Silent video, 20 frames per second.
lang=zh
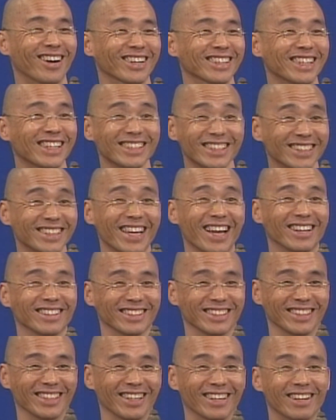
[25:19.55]
啊，就是这样
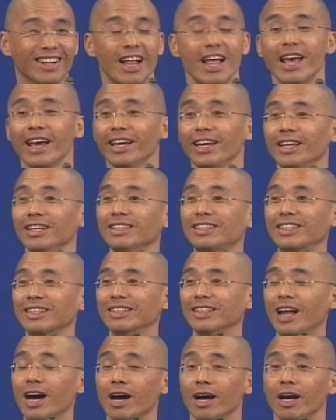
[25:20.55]
子的，因此
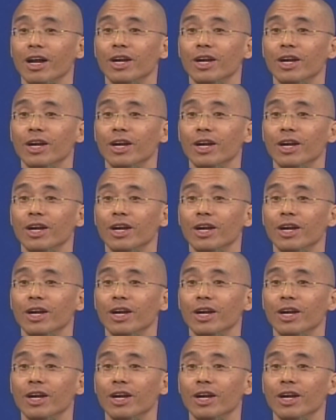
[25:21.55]
呢，